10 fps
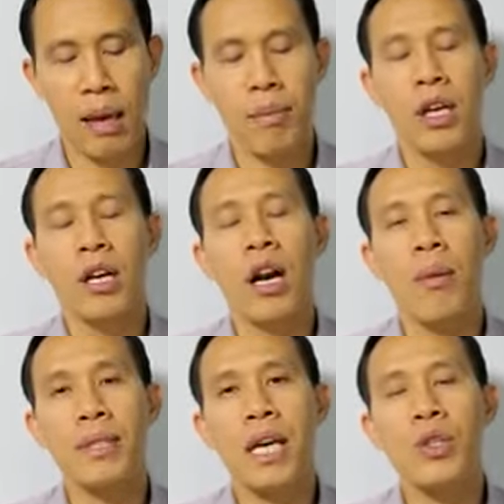นะครับข
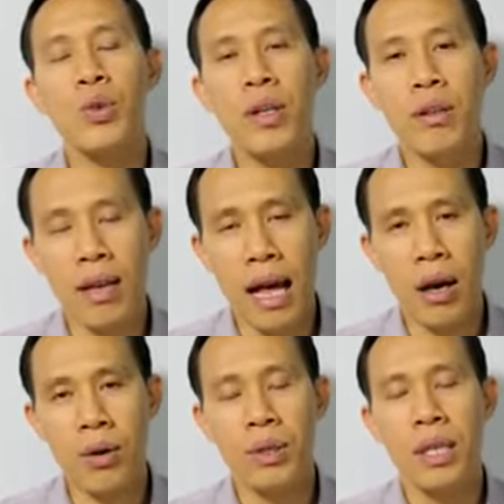อพระเจ้าช่วยเหลือ
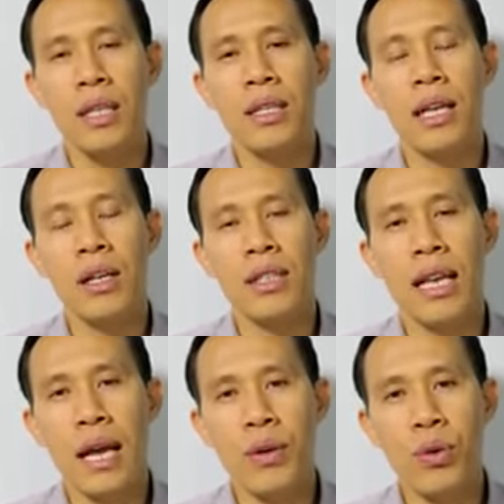เราที่เราทั้
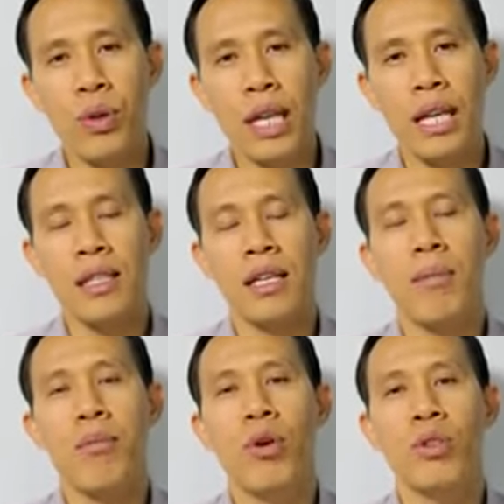งหลายทุกคนเองจะ
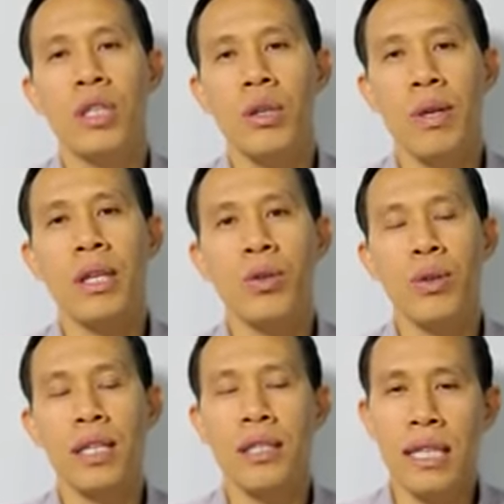ดำรงชีวิตอ
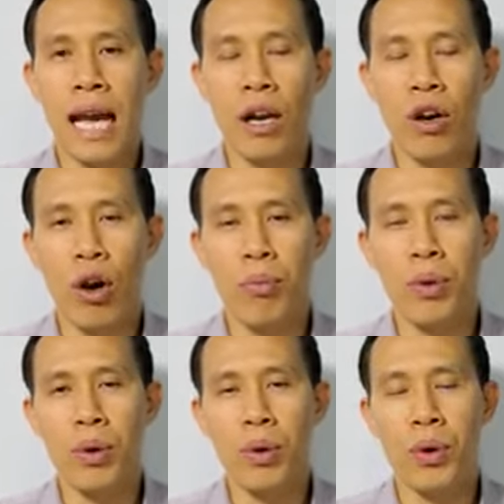ยู่ในเส้นทางของ
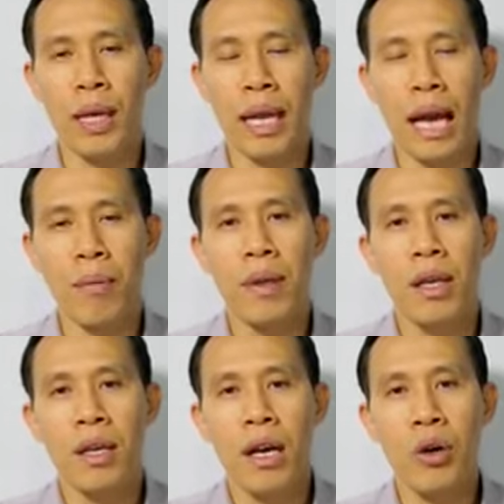พระองค์นะครับ
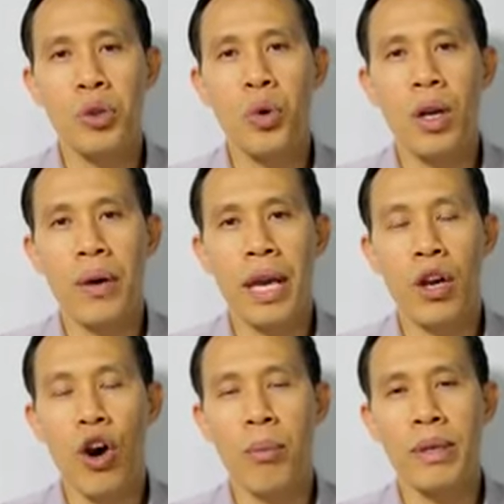เอาตัวเราเอ
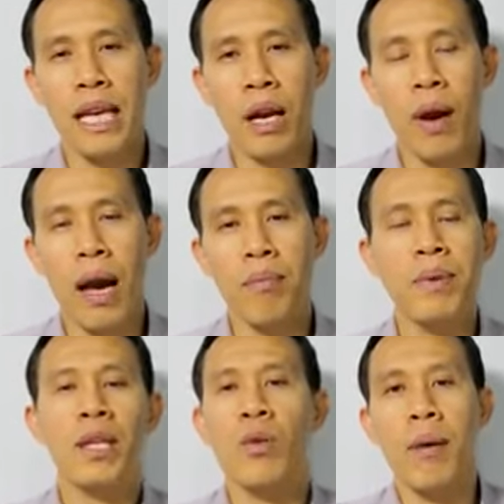งออกมาจากความ
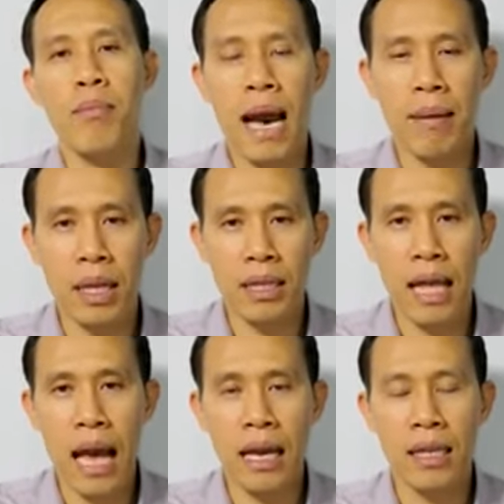ผิดความบาป
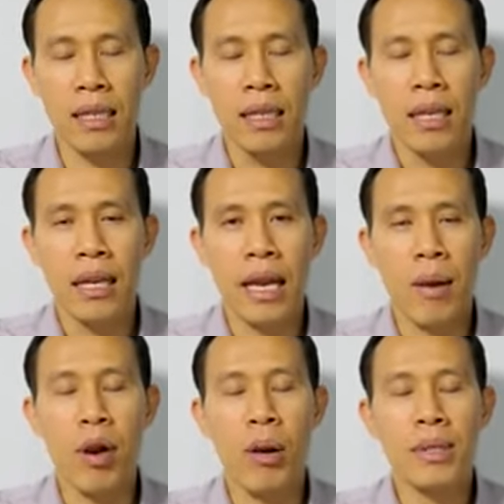ต่างๆนะค
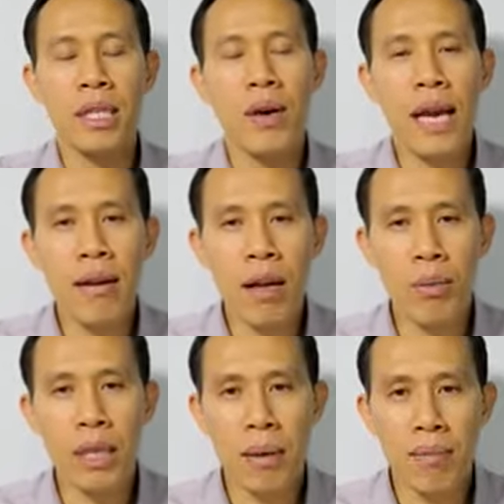รับ ขอพระเจ้าให้เรา
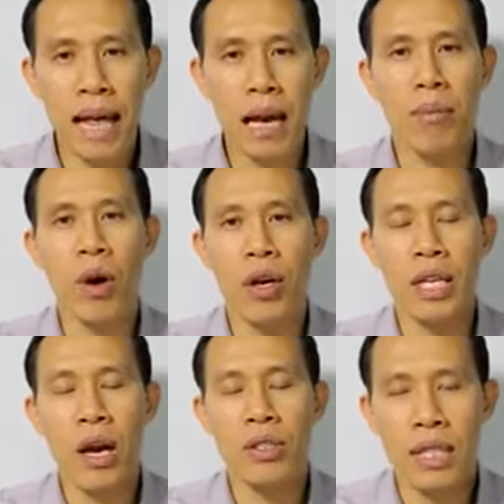มีกำลังพอ
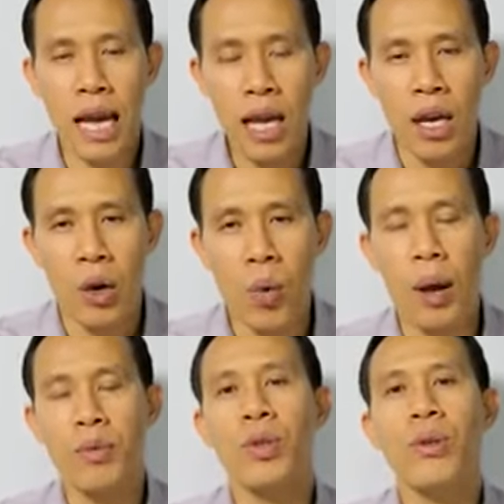ที่เอาชนะค
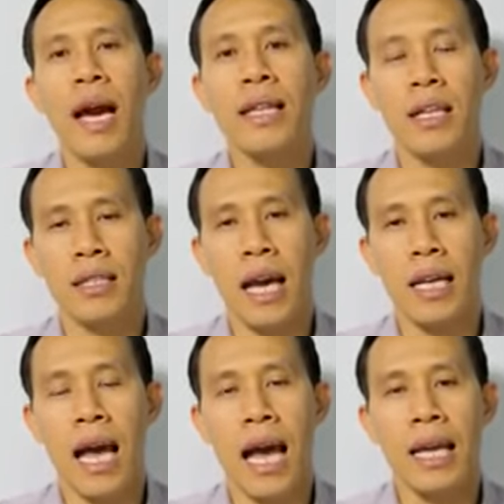วามชั่วร้ายต่า
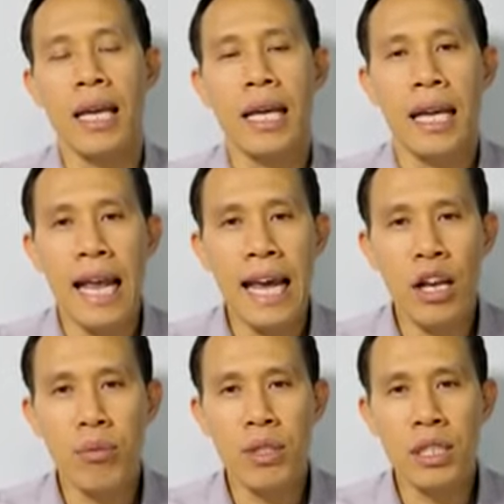งๆ ได้และให้
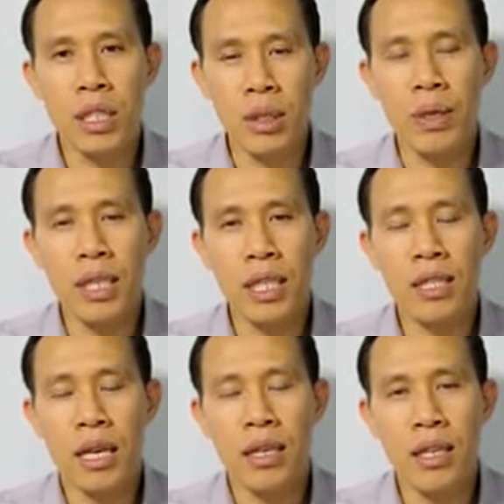เรามีชีวิตที่
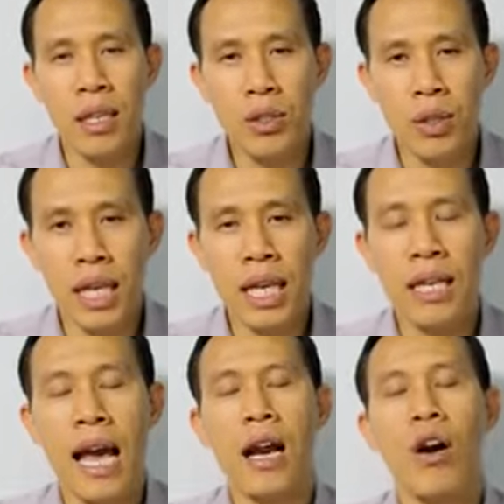จะเดินอยู่ในเส้
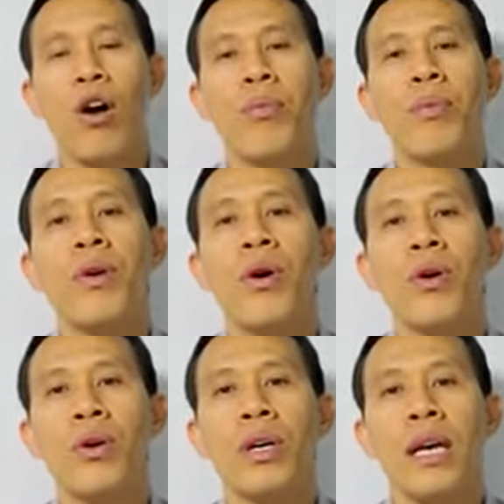นทางของพระอ
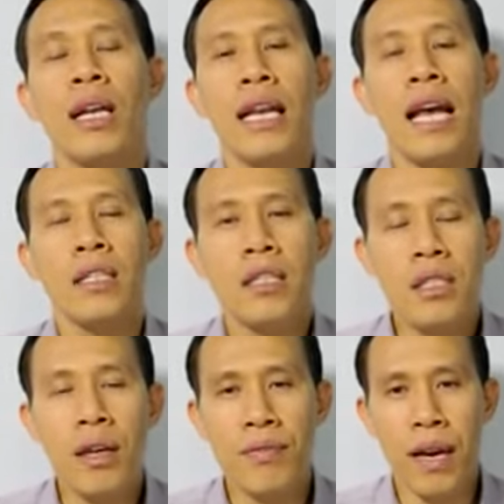งค์และ
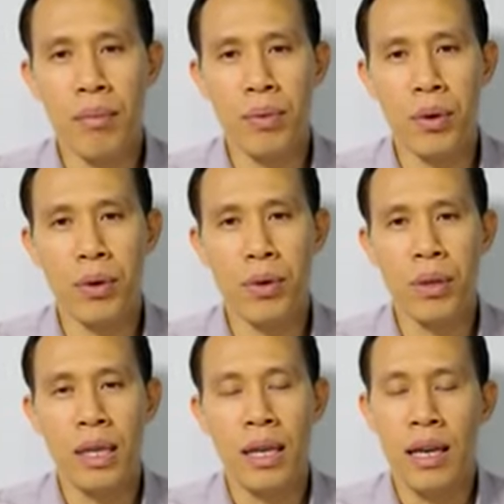เชื่อฟังพระองค์
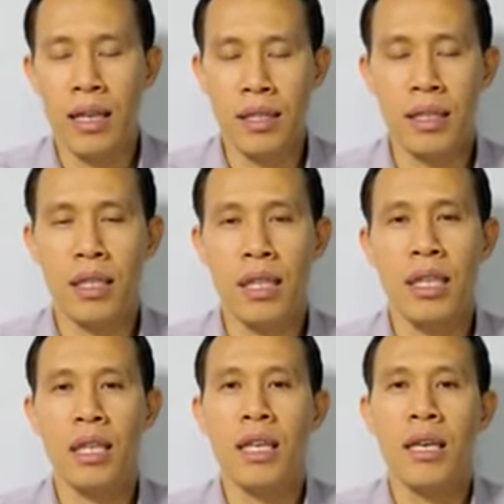และสิ่งที่
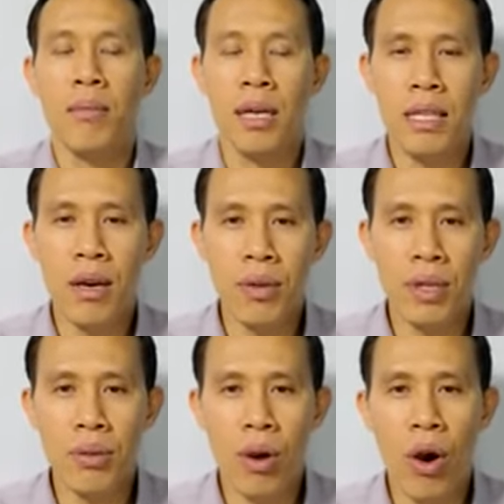พระเจ้าเรี
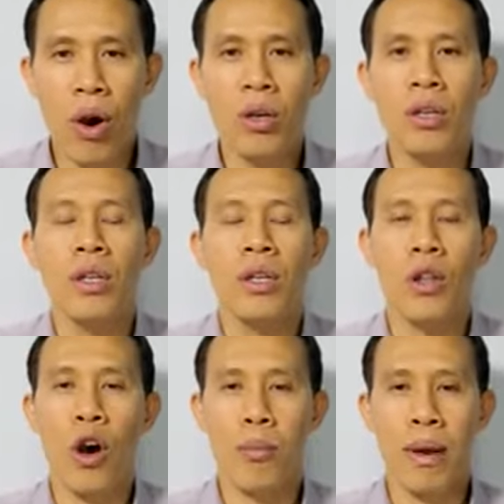ยกร้อง
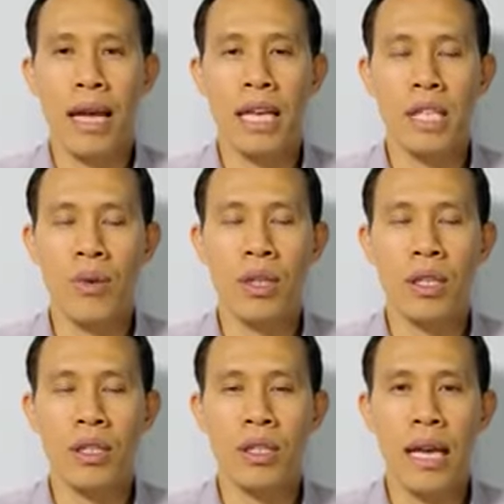ต่อมาในชีวิต
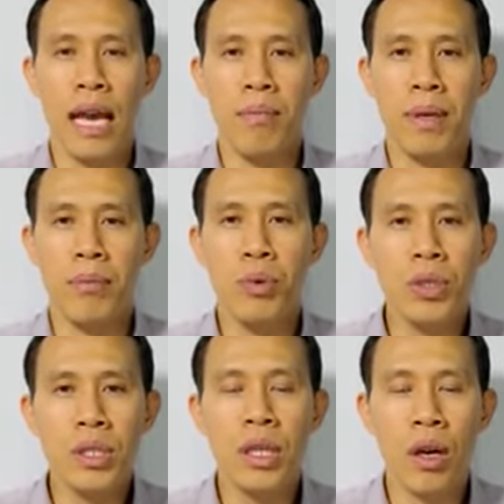การเป็นผู้
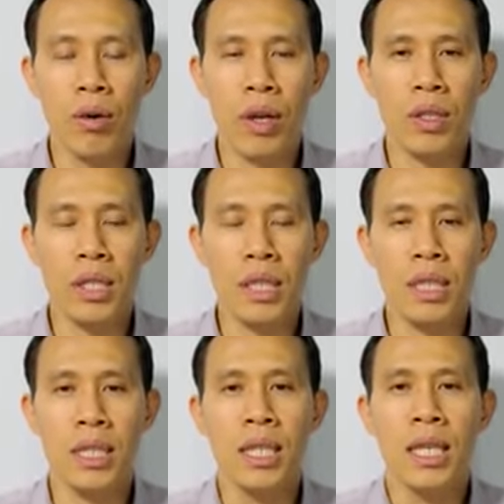เชื่อของเรา ก็คื
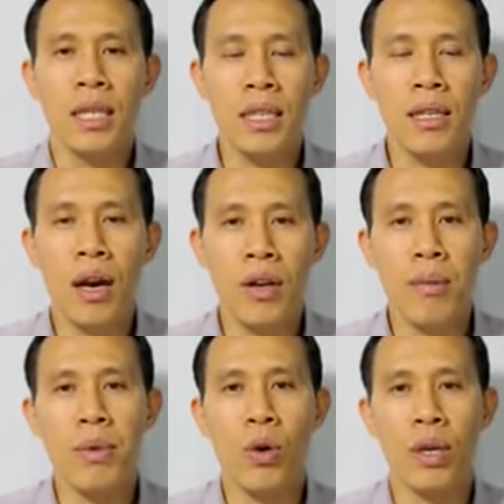อ ที่เราได้
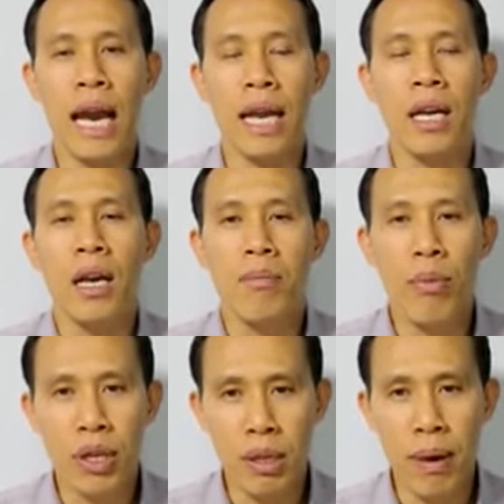มีโอกาสป
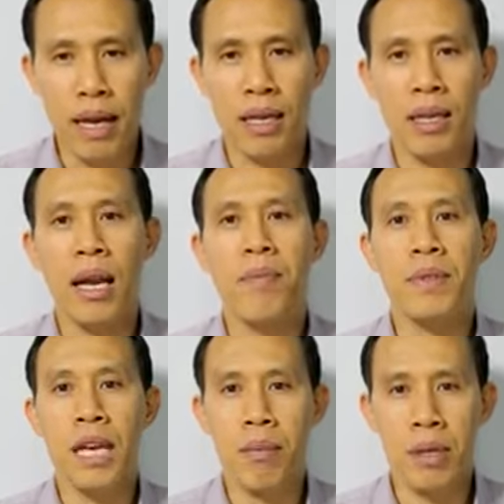ฏิบัติรับ
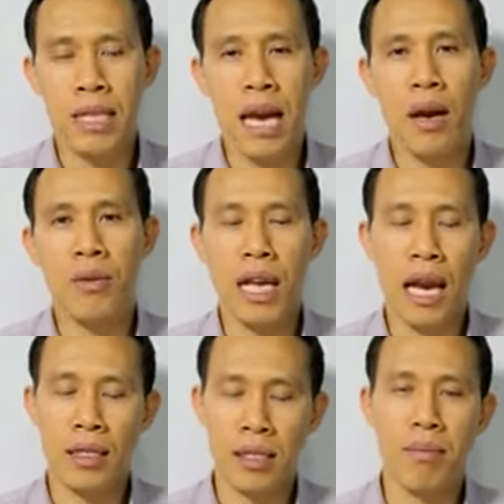ใช้พระเจ้าอย่า
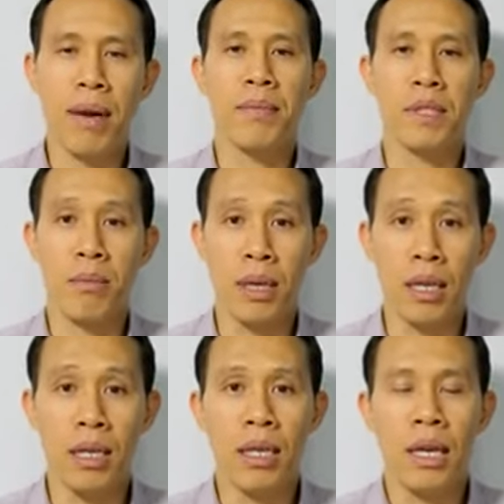งสม่ำเสม
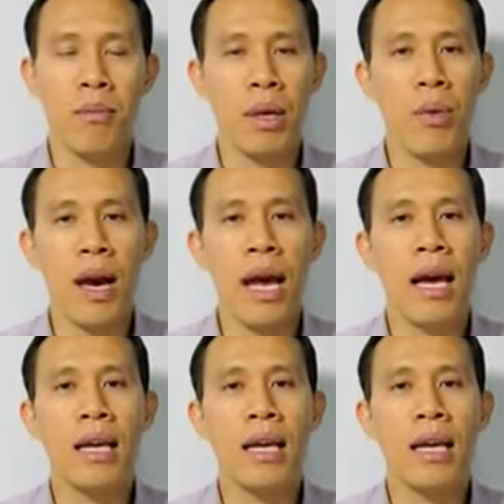อ ไม่ว่า